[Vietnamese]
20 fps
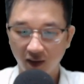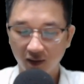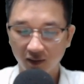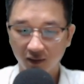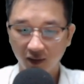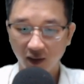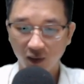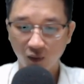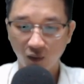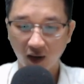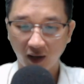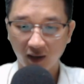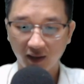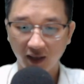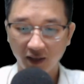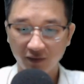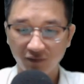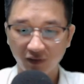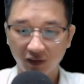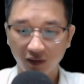Theo khoảng
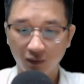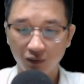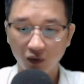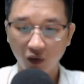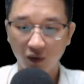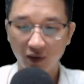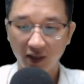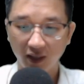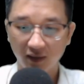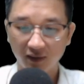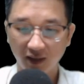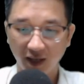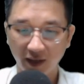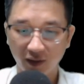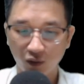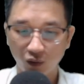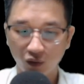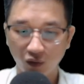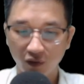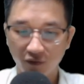cách và tốc độ hiện tại
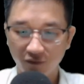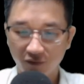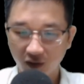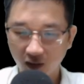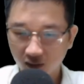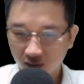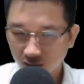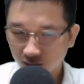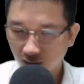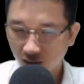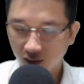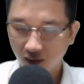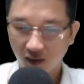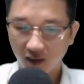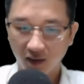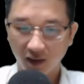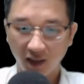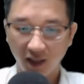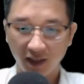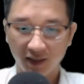của đối phương,
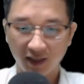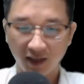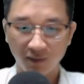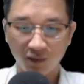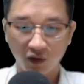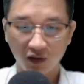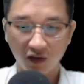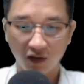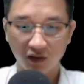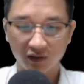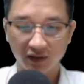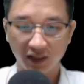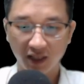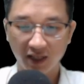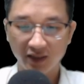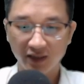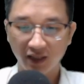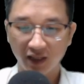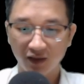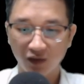e rằng bọn họ sẽ
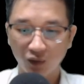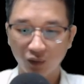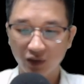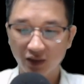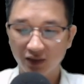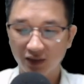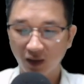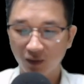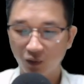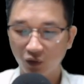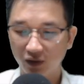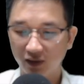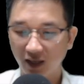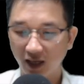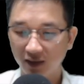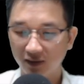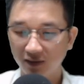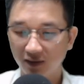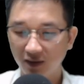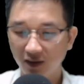đến chân núi sau một
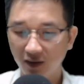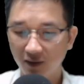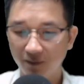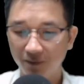khắc nữa.